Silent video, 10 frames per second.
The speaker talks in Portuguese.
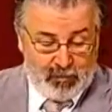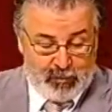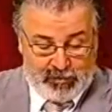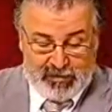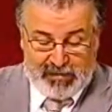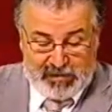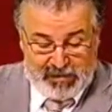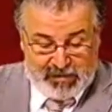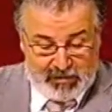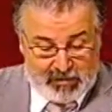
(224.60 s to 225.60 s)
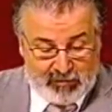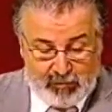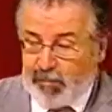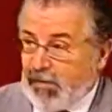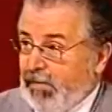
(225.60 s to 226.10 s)
naquilo que podem ser
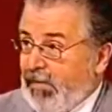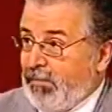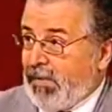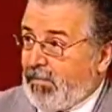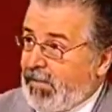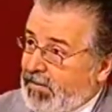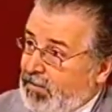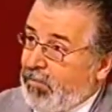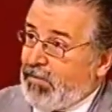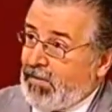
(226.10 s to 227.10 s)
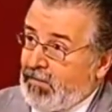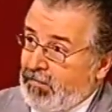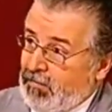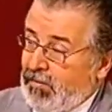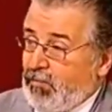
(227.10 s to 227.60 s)
incentivos para, para, para a
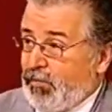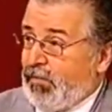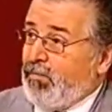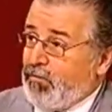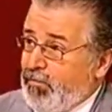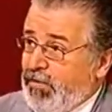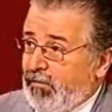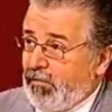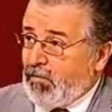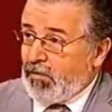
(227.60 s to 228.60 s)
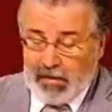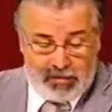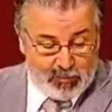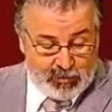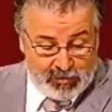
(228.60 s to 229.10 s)
situação, temos, temos, vamos ter
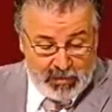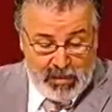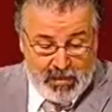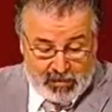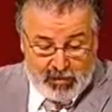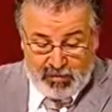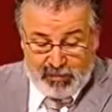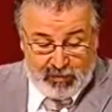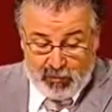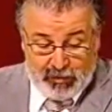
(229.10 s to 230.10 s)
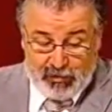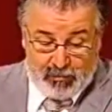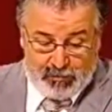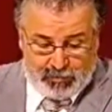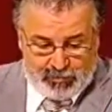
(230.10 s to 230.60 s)
dificuldades e por isso este
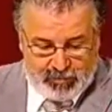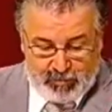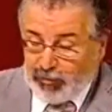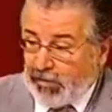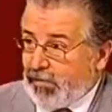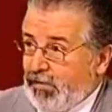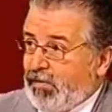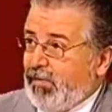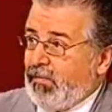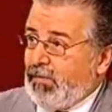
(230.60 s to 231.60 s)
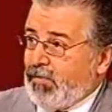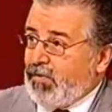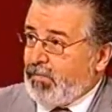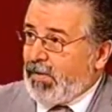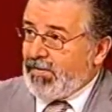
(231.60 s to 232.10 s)
apelo acho que é um apelo importantíssimo,
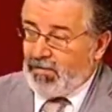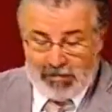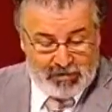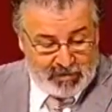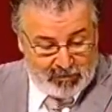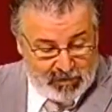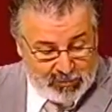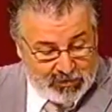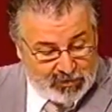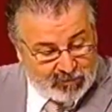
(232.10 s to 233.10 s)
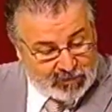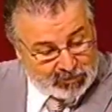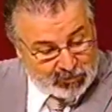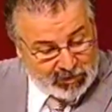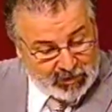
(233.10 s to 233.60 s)
é preciso mais ambição e é
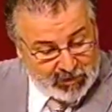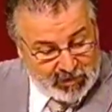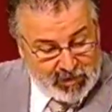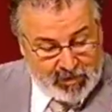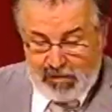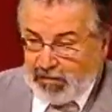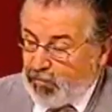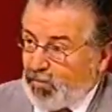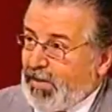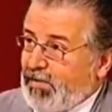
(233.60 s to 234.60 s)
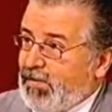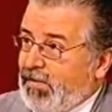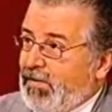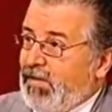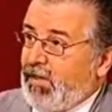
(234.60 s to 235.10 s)
preciso de facto chegar, temos
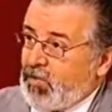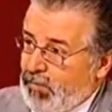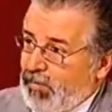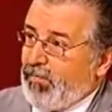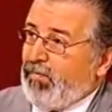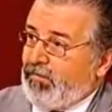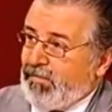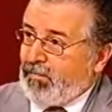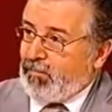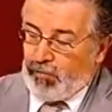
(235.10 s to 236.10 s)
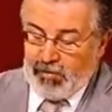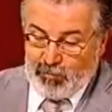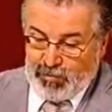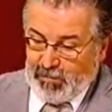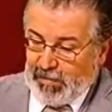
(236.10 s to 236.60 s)
mais licenciados para, enfim,
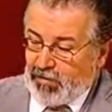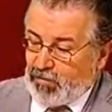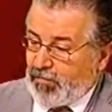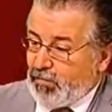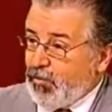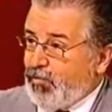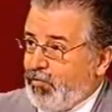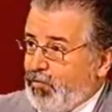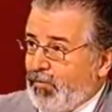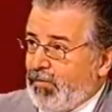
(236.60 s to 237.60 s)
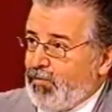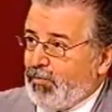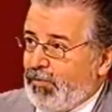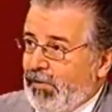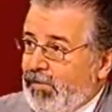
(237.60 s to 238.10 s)
podermos também resolver muitos dos
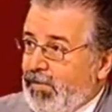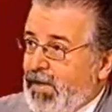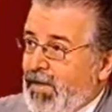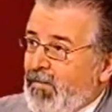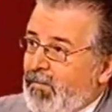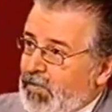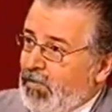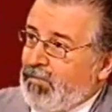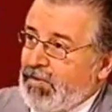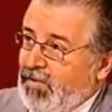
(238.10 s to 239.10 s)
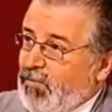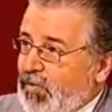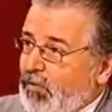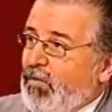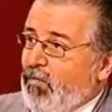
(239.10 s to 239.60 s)
problemas portugueses, mas,
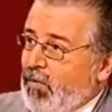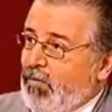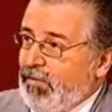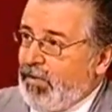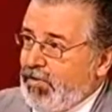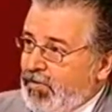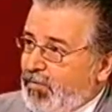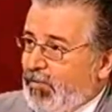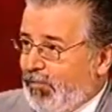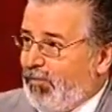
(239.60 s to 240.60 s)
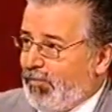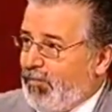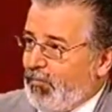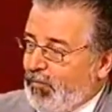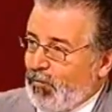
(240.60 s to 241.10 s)
mas temos agora contingência
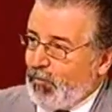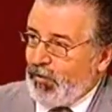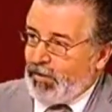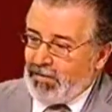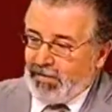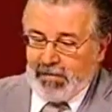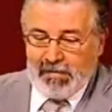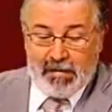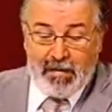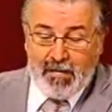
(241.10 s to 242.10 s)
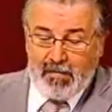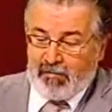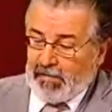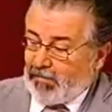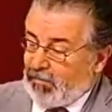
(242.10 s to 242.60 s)
muito, muito curiosa que é,
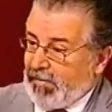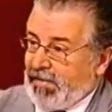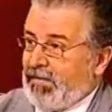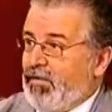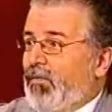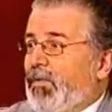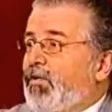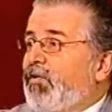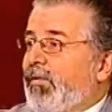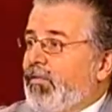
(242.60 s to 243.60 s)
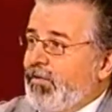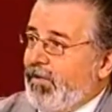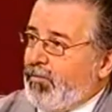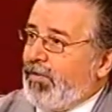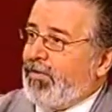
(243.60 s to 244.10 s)
de facto, parece que as famílias estão
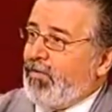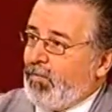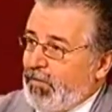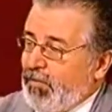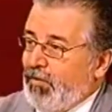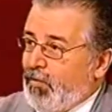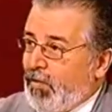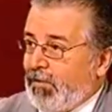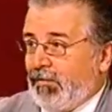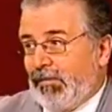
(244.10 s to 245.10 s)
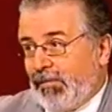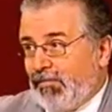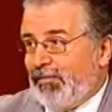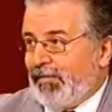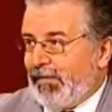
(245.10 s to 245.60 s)
a eleger a educação como uma zona de
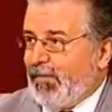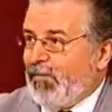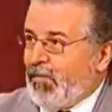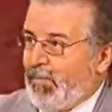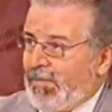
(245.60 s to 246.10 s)
corte e isso de facto é